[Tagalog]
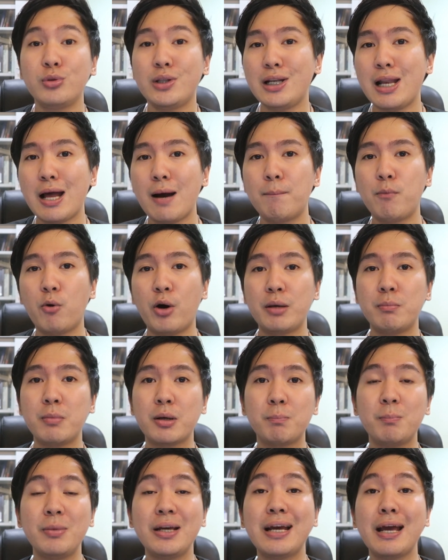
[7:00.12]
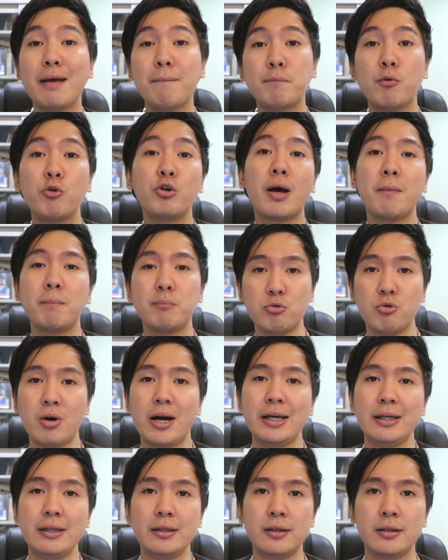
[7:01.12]
yung dila po ay magbigay po ng
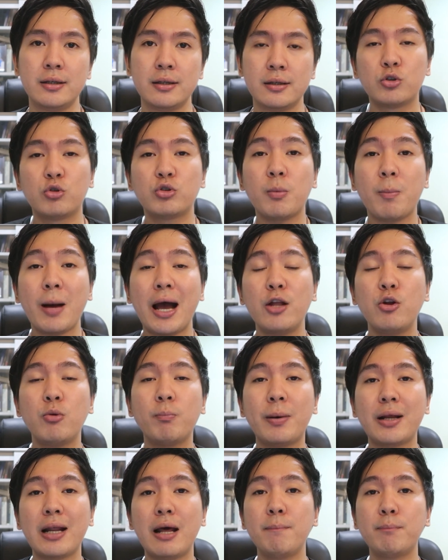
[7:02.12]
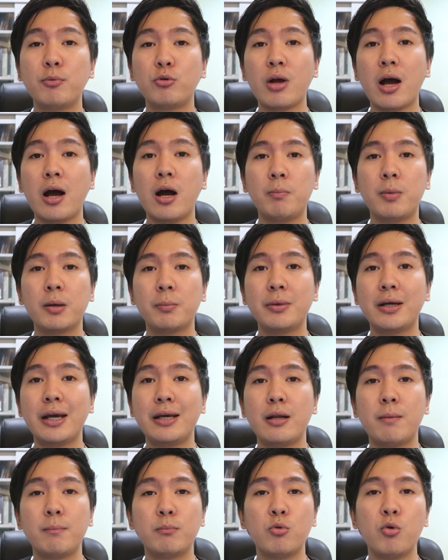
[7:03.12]
buhay. So sa paanong paraan po
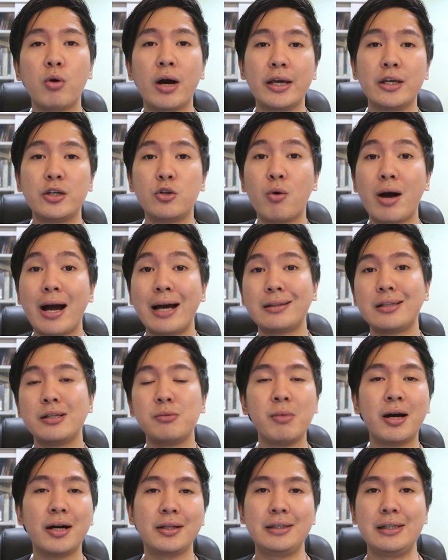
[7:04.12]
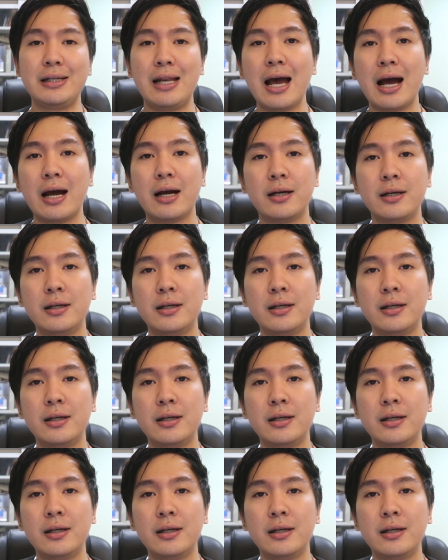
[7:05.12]
nakakapagbigay ng buhay yung ating mga dila?